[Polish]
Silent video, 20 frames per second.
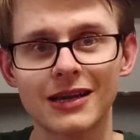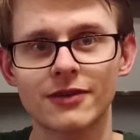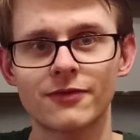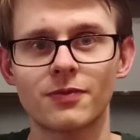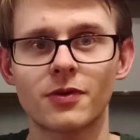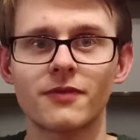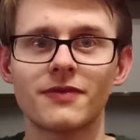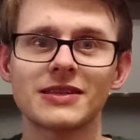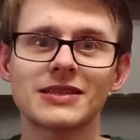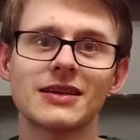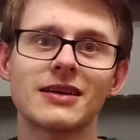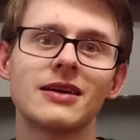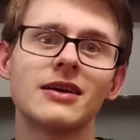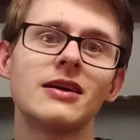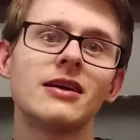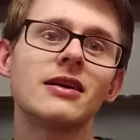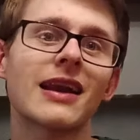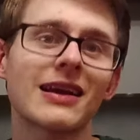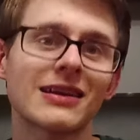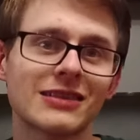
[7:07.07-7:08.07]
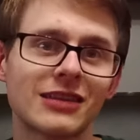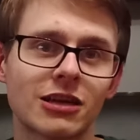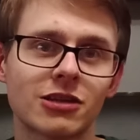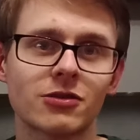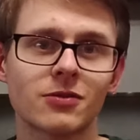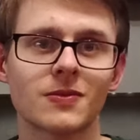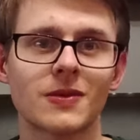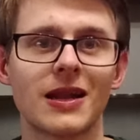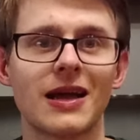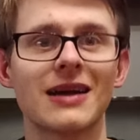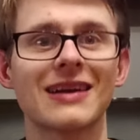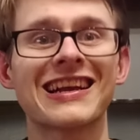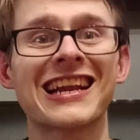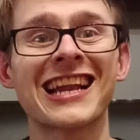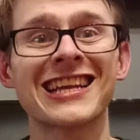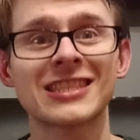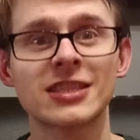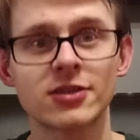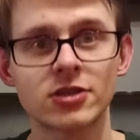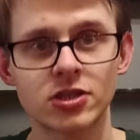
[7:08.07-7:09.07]
Park wprowadza charakterną dla
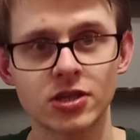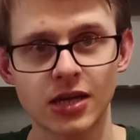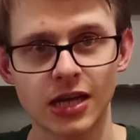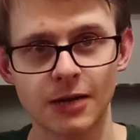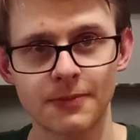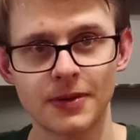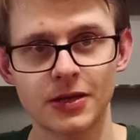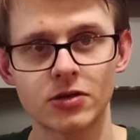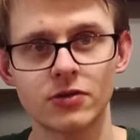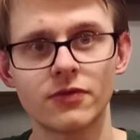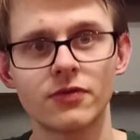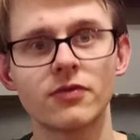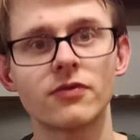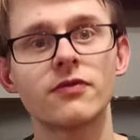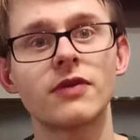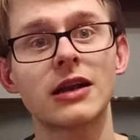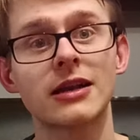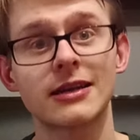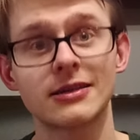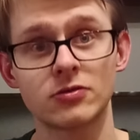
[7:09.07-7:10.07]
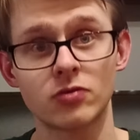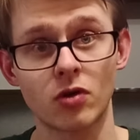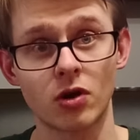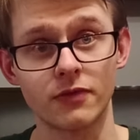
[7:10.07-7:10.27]
klasycznych RPGów walkę